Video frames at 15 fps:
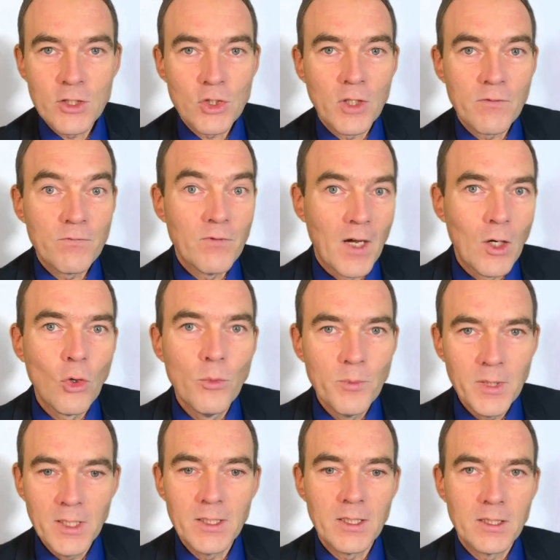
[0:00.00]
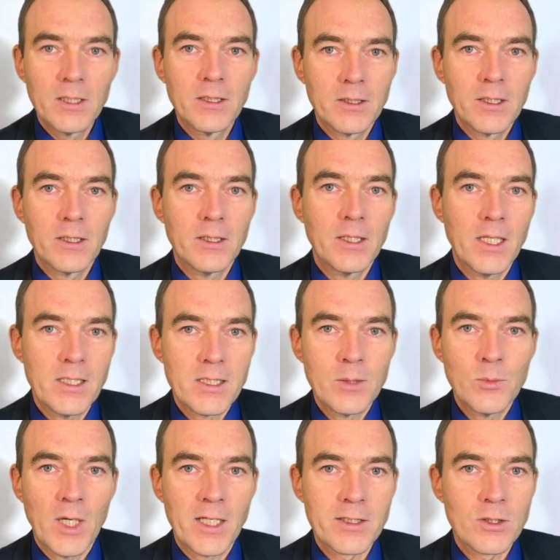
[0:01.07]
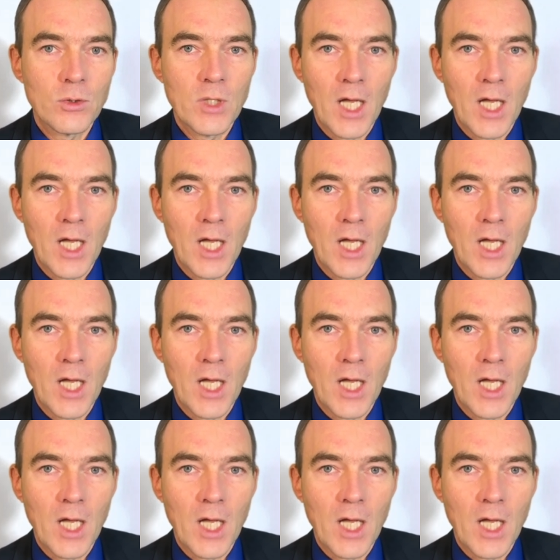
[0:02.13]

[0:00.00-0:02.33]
Ja, also da sehen Sie schon, warum ich